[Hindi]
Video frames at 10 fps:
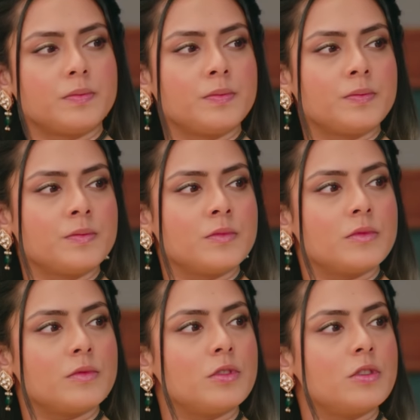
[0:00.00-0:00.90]
I...
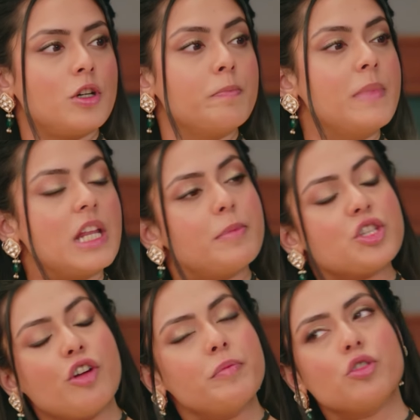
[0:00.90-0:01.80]
मेरे
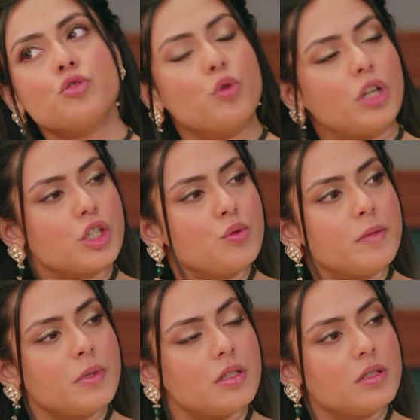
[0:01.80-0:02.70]
बचाव में कुछ बोला क्यों
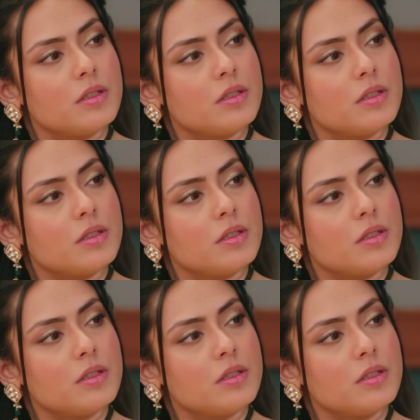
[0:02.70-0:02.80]
नहीं फिर